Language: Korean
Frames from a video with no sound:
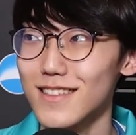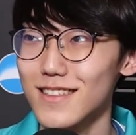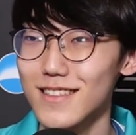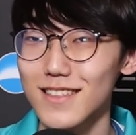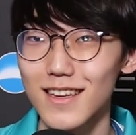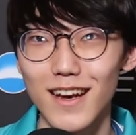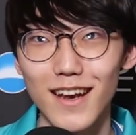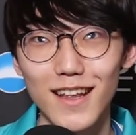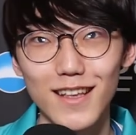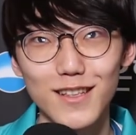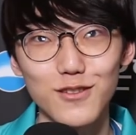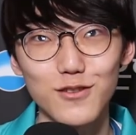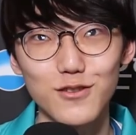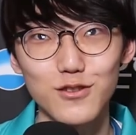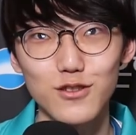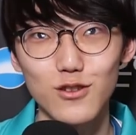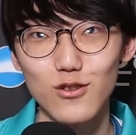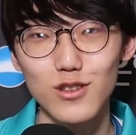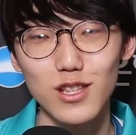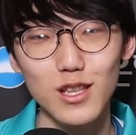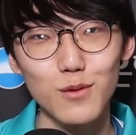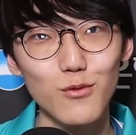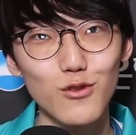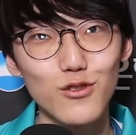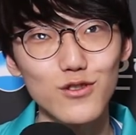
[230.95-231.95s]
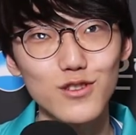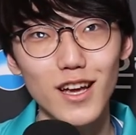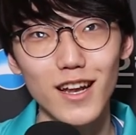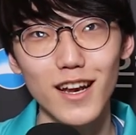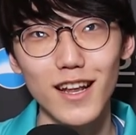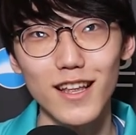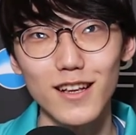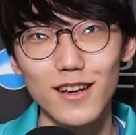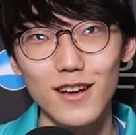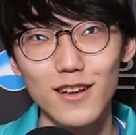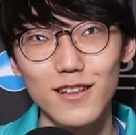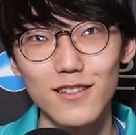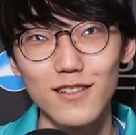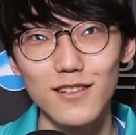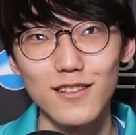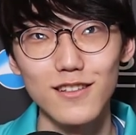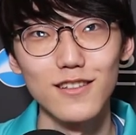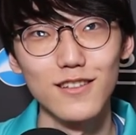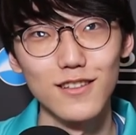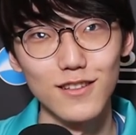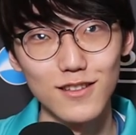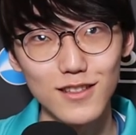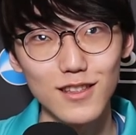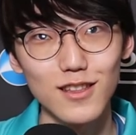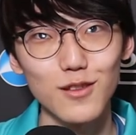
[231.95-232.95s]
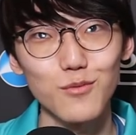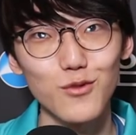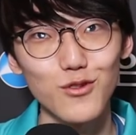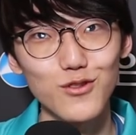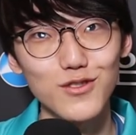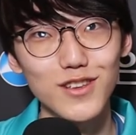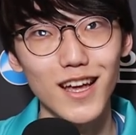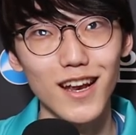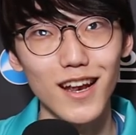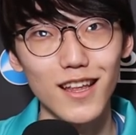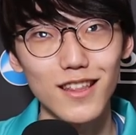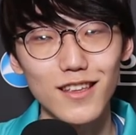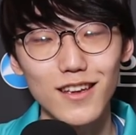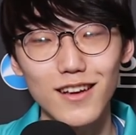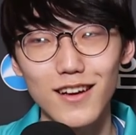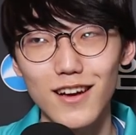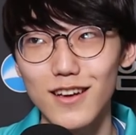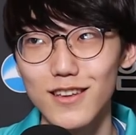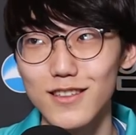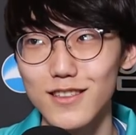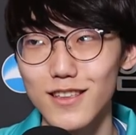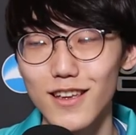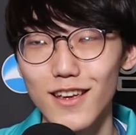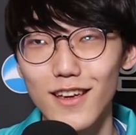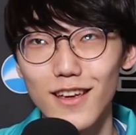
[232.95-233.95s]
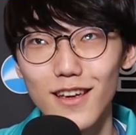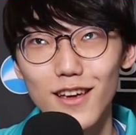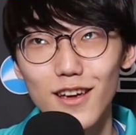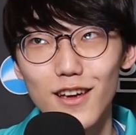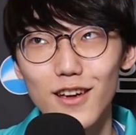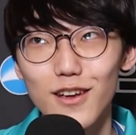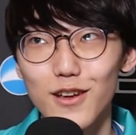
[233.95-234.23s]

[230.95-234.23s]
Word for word: 잘해서 저희 팀원들 잘하니까 팀원들 잘하니까 이제